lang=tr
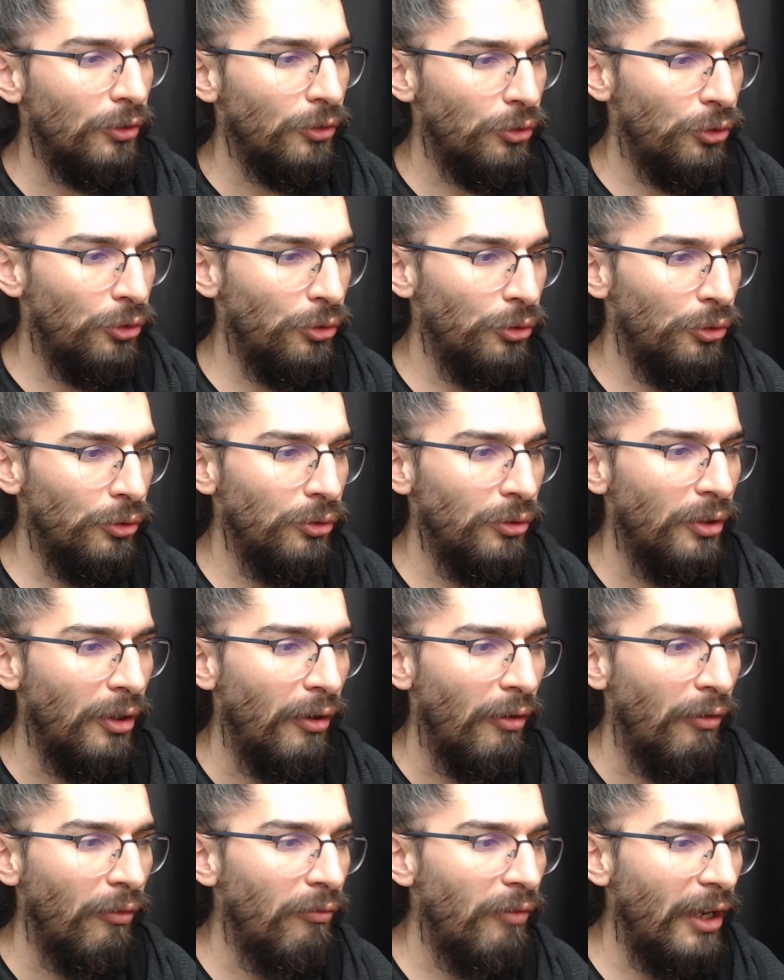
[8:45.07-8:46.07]
Q
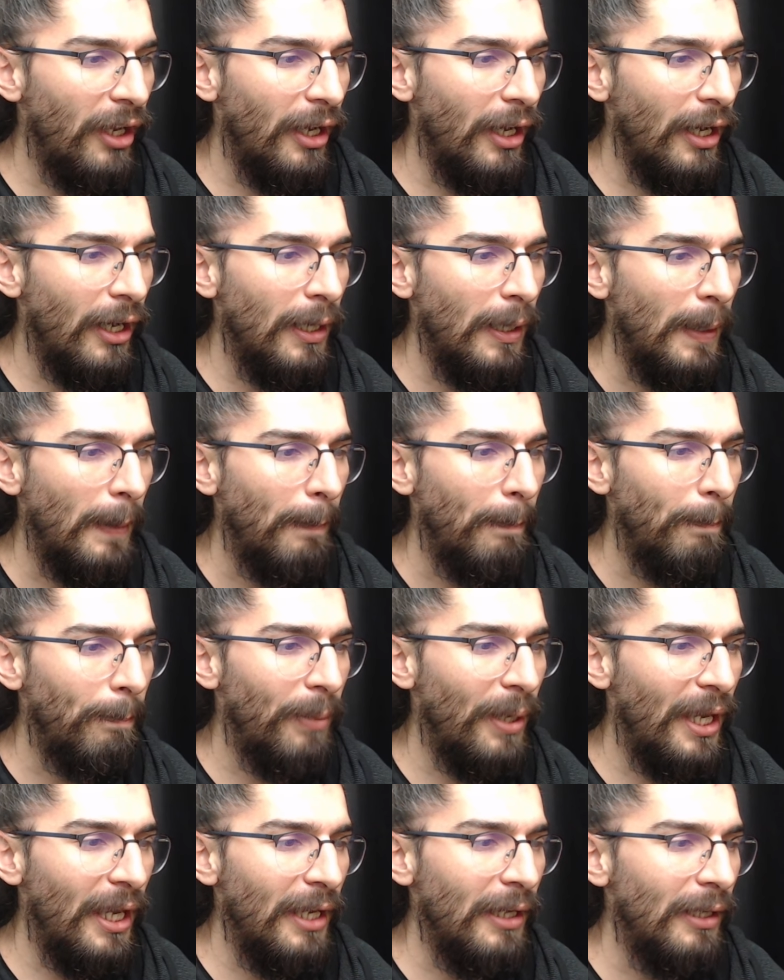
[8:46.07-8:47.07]
veya
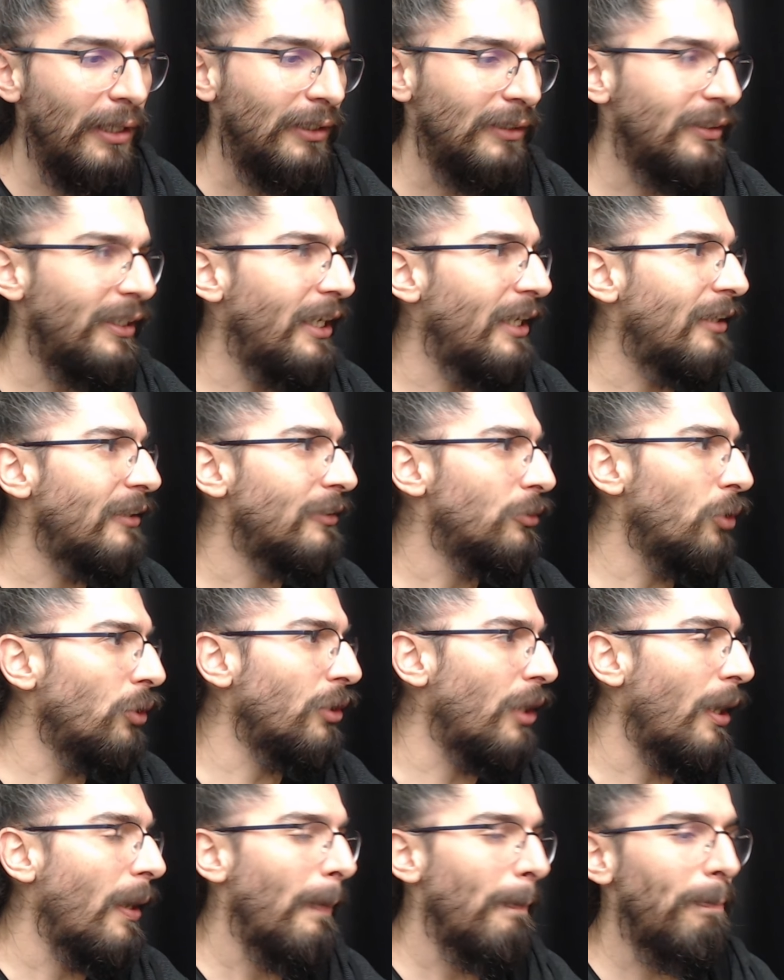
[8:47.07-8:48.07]
P değil.
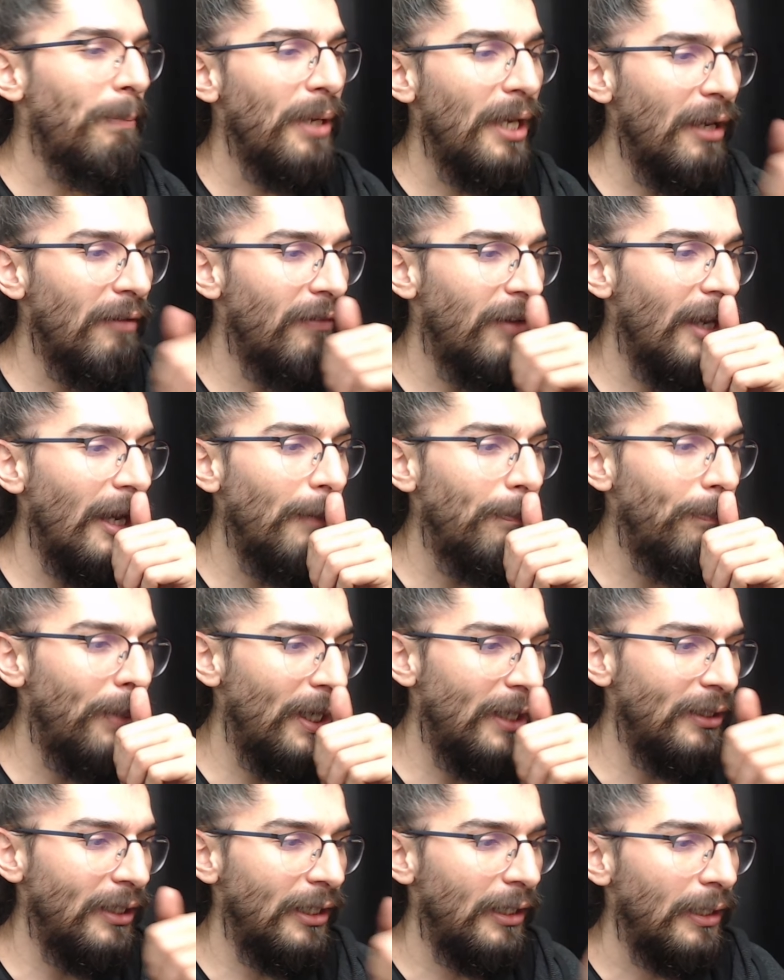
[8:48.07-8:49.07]
Sonra P veya
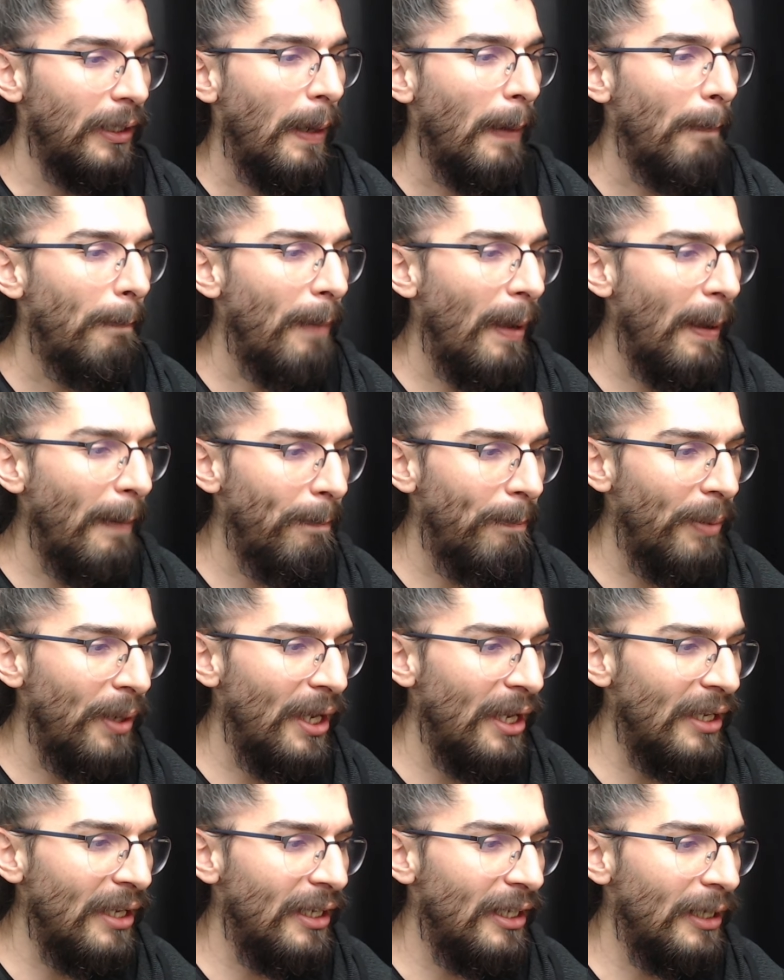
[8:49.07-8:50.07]
P değil. Ben P
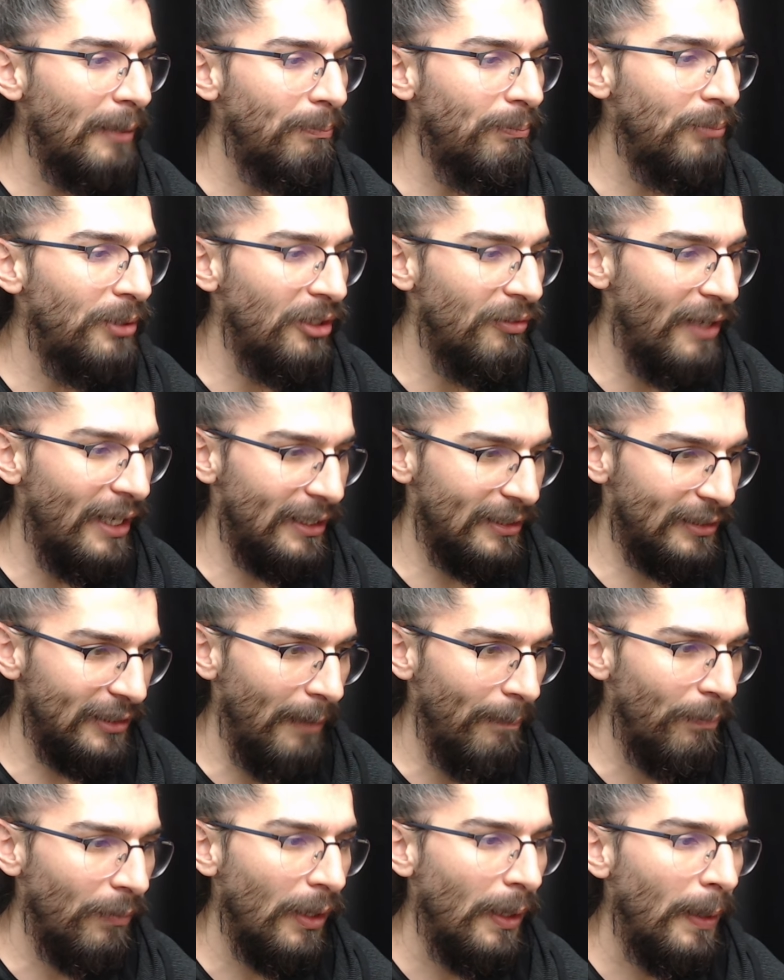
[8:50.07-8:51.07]
yerine 1
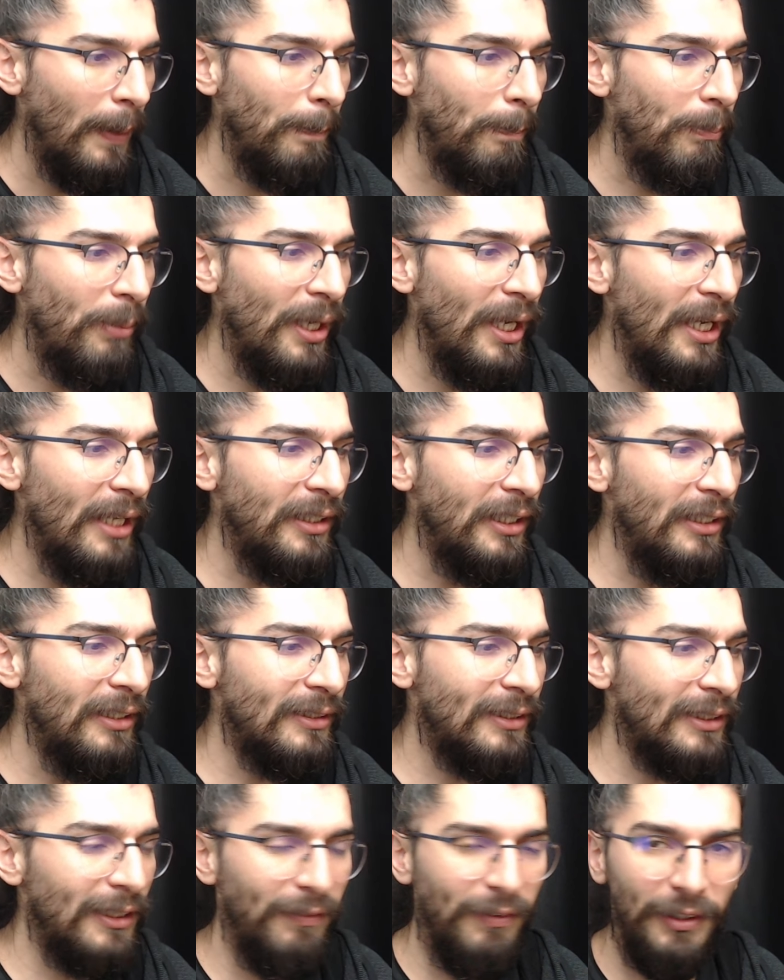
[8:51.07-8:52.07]
versem P değil
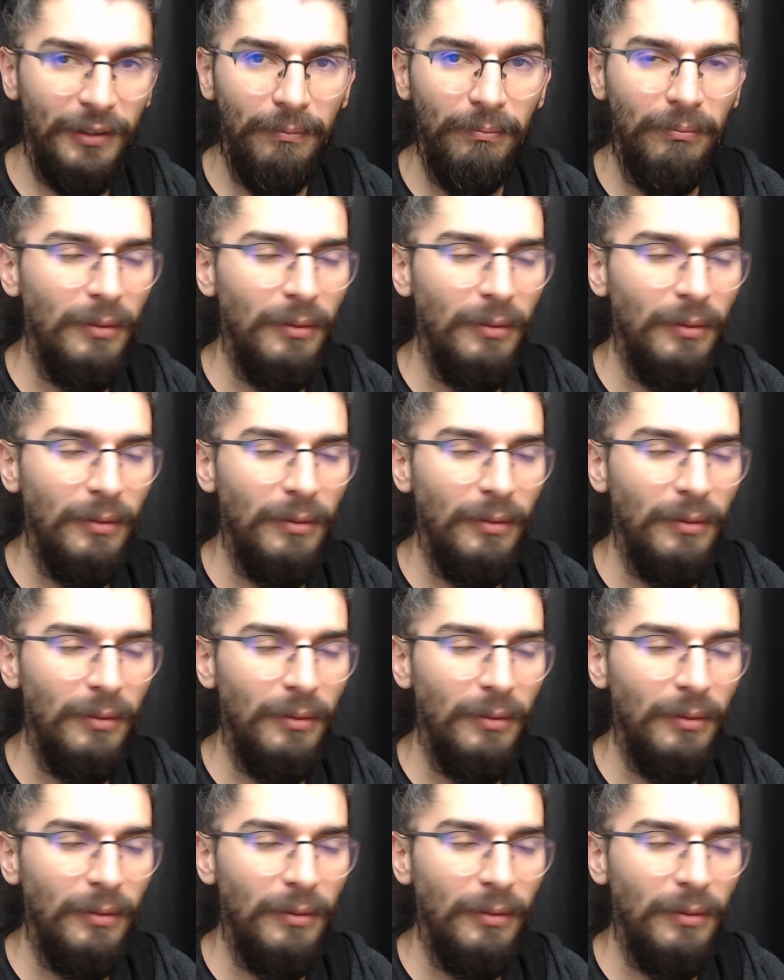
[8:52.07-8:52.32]
0.